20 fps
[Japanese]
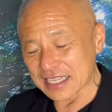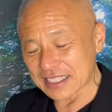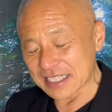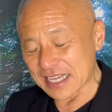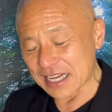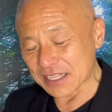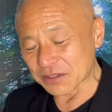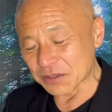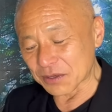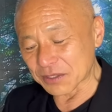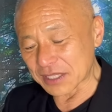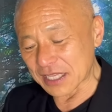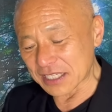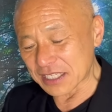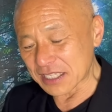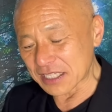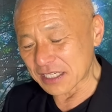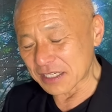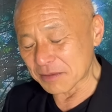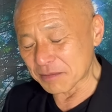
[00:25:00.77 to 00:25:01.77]
スタートいた
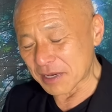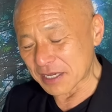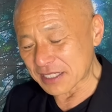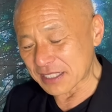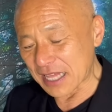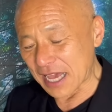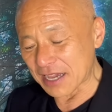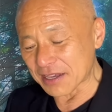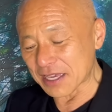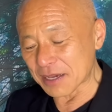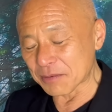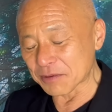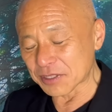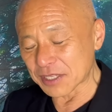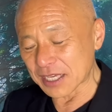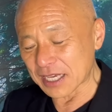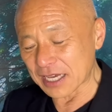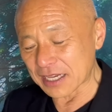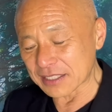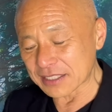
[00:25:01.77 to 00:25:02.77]
しました、山本
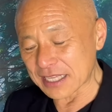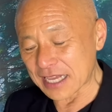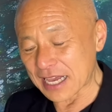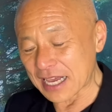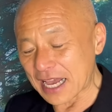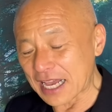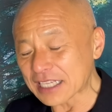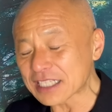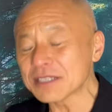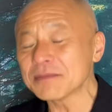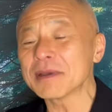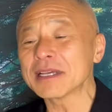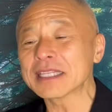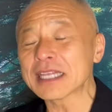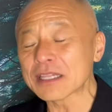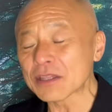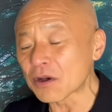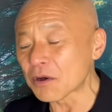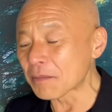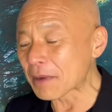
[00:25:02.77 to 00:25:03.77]
光さん。初め
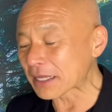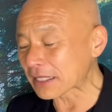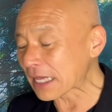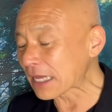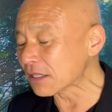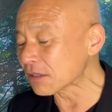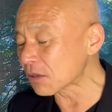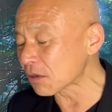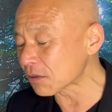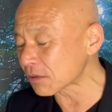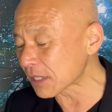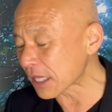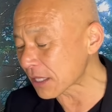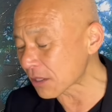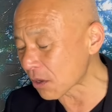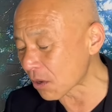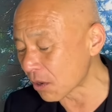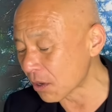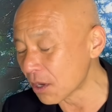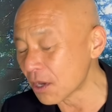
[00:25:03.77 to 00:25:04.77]
ての、まあ、単独で
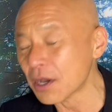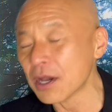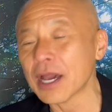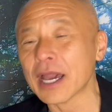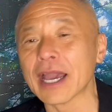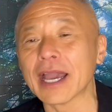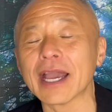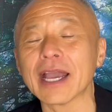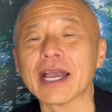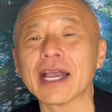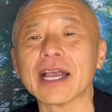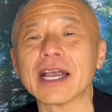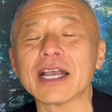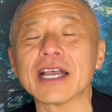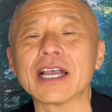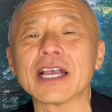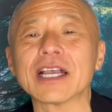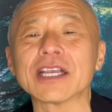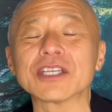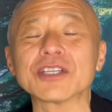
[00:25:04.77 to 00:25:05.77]
の、
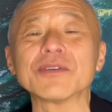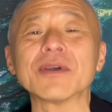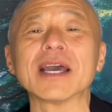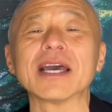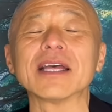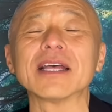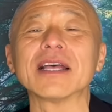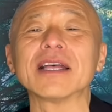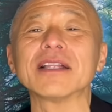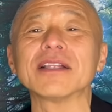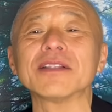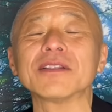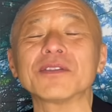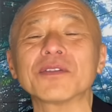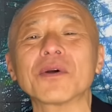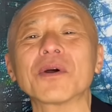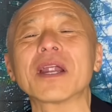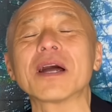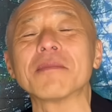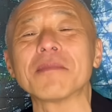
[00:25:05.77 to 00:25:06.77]
えー、主演
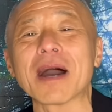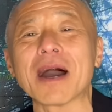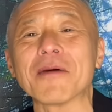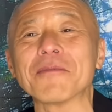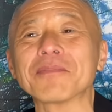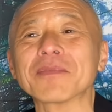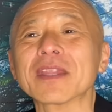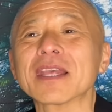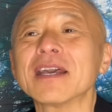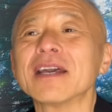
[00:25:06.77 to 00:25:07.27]
ドラマ。